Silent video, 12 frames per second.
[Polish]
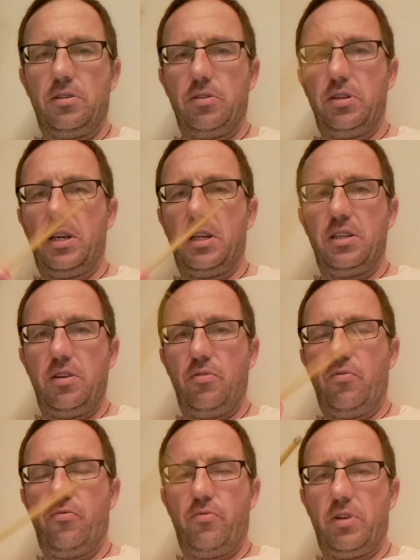to ja nie
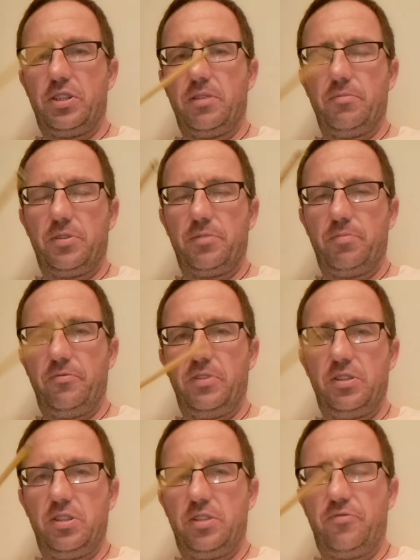uwłaczam
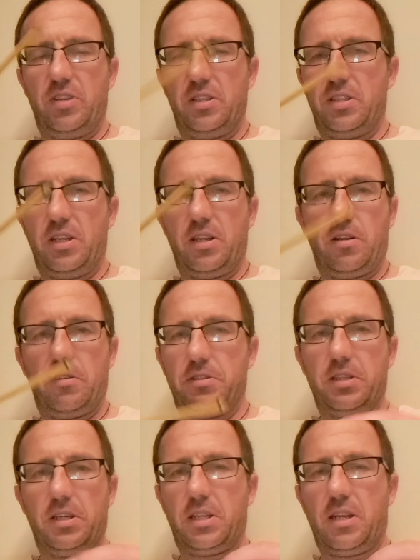spowiedzi świętej jako
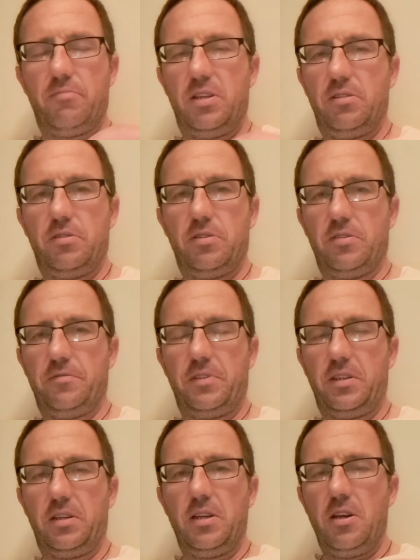
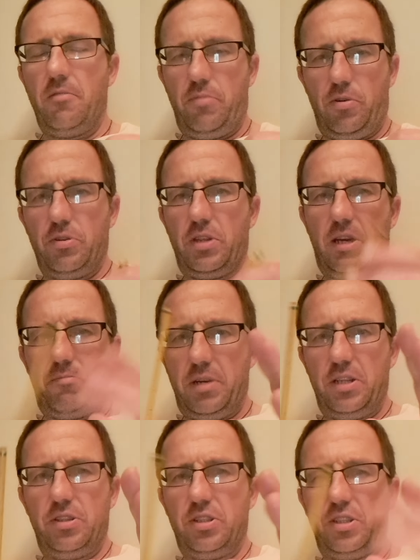sakramentowi, bo ona
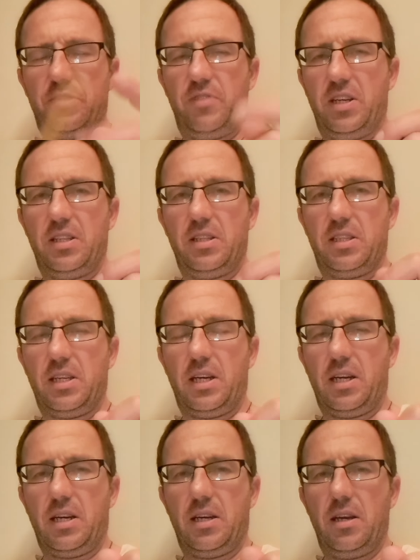będzie
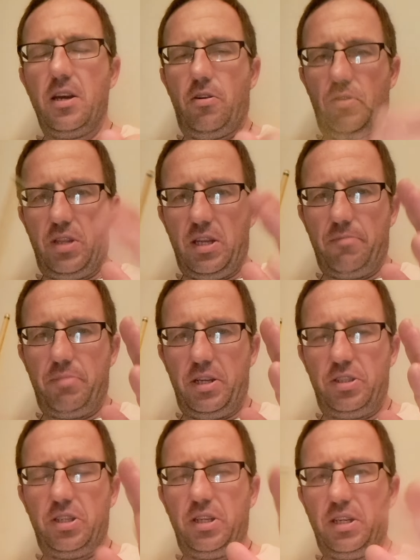święta, ona
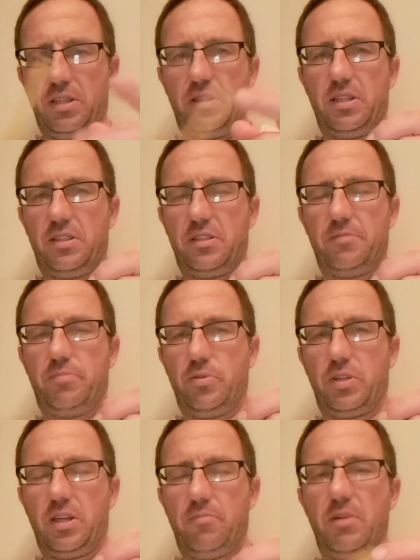będzie jednak z
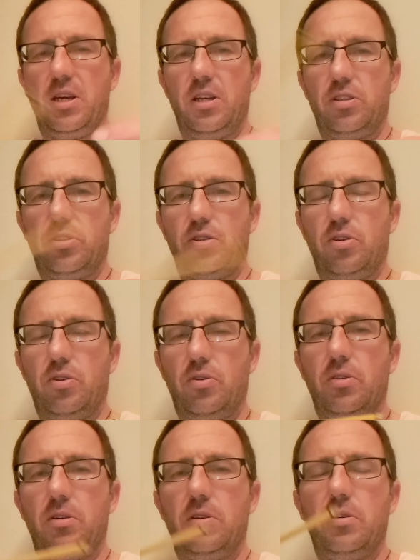Bogiem. To
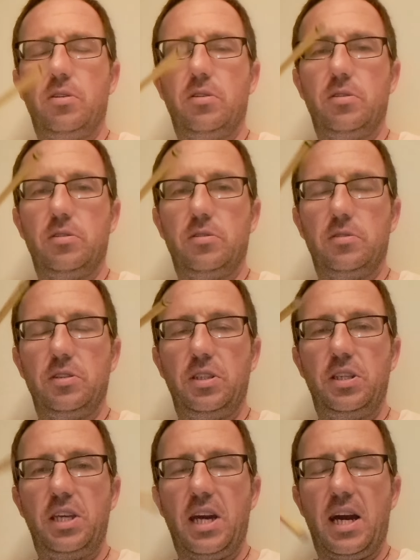
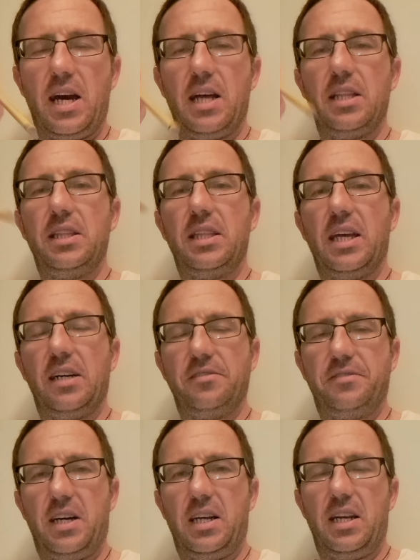ja
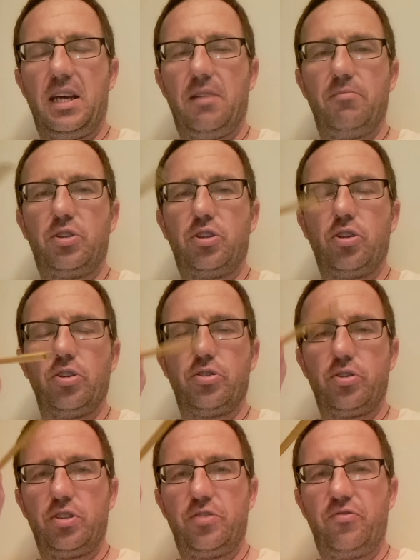nawalam to,
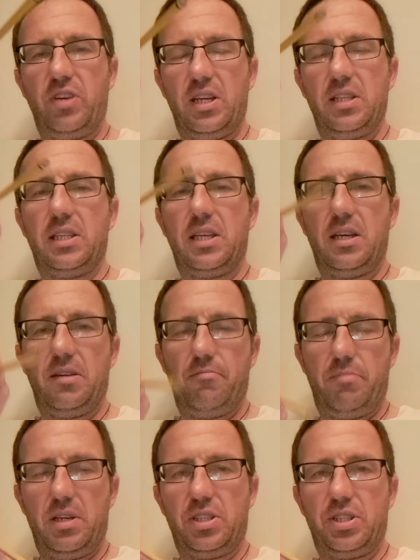co święte,
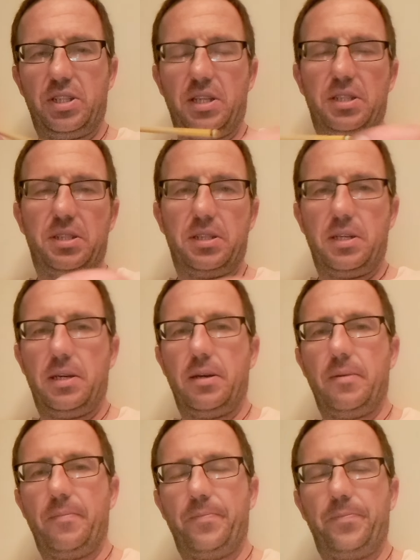bezczeszcze.